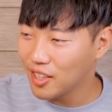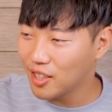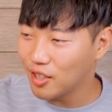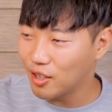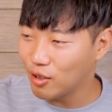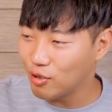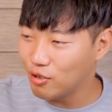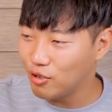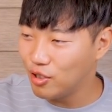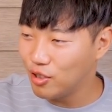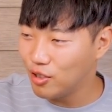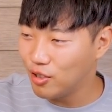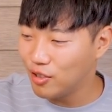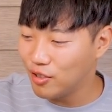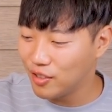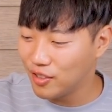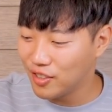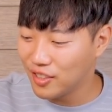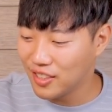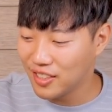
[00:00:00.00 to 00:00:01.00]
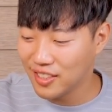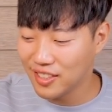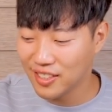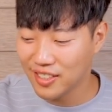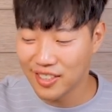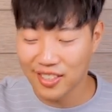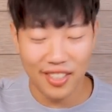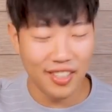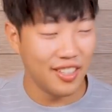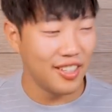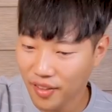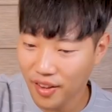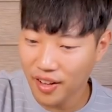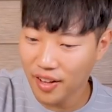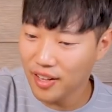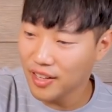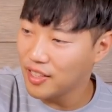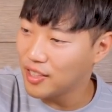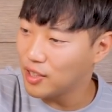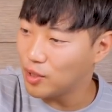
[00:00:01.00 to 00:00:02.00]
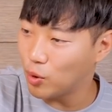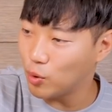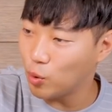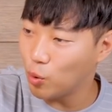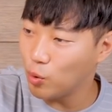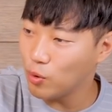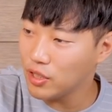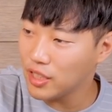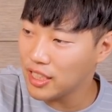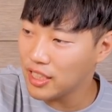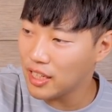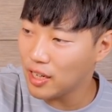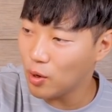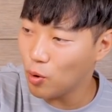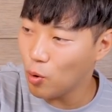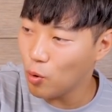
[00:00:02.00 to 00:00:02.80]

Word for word: 그렇군요 저도 홍씨라